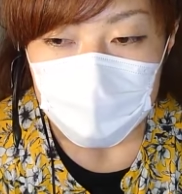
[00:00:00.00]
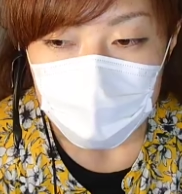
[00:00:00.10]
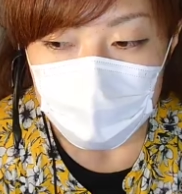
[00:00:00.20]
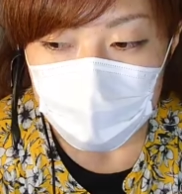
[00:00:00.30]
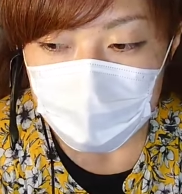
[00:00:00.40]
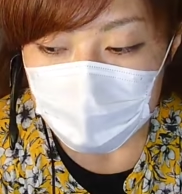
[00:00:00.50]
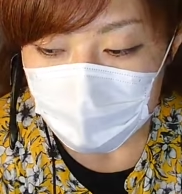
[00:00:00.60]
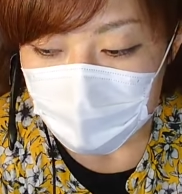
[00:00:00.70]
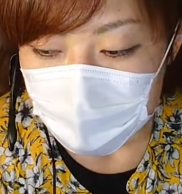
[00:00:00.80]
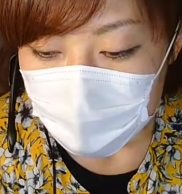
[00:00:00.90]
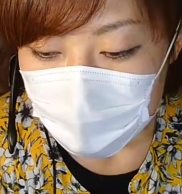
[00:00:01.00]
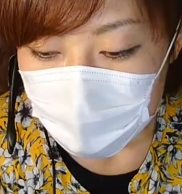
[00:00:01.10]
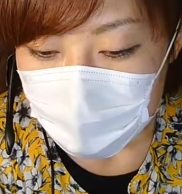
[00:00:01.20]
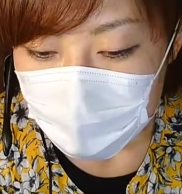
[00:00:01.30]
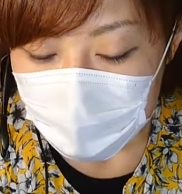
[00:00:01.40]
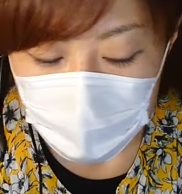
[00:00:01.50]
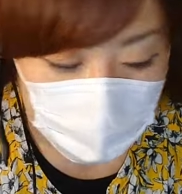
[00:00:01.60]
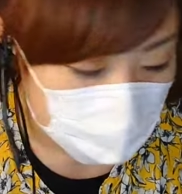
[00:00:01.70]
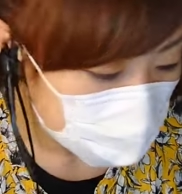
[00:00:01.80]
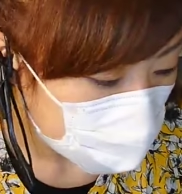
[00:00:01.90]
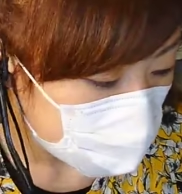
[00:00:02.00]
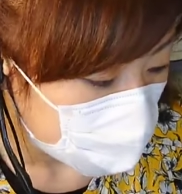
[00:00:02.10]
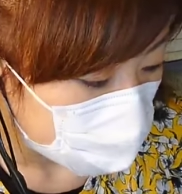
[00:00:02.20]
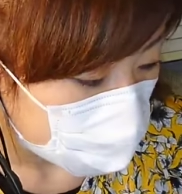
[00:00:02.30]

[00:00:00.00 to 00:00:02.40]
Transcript: で例えば